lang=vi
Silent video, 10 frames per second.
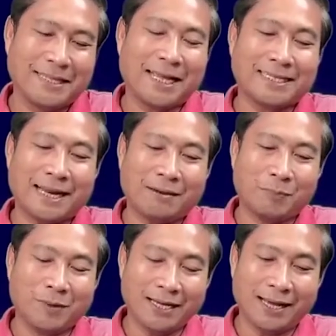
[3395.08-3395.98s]
nè chân nằm
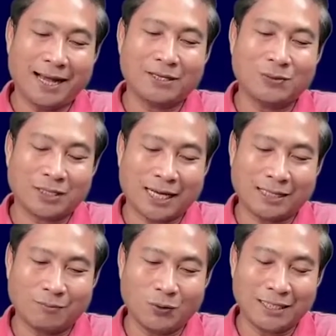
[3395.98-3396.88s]
mà mi ở dụ
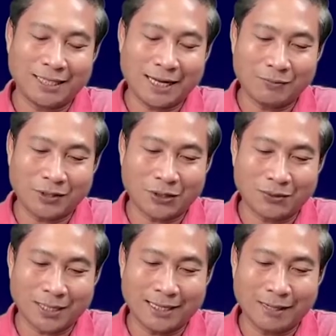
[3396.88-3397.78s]
sai sợ buồn chân nằm có
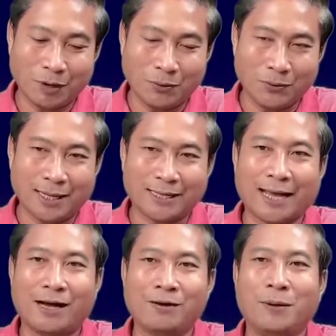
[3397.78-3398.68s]
trong đây nó bỏ phô nát
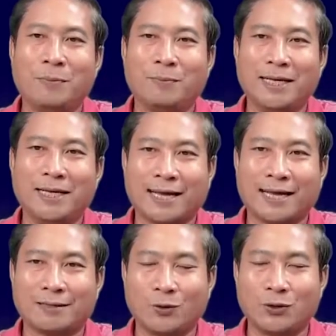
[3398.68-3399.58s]
khẽ ưu mà mi
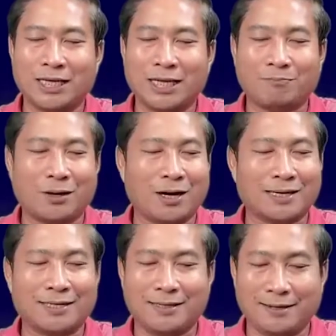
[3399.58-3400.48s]
sai sợ buồn chân nằm ở
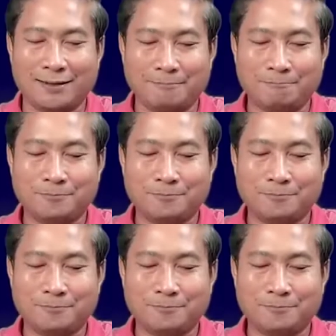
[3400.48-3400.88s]
đây tì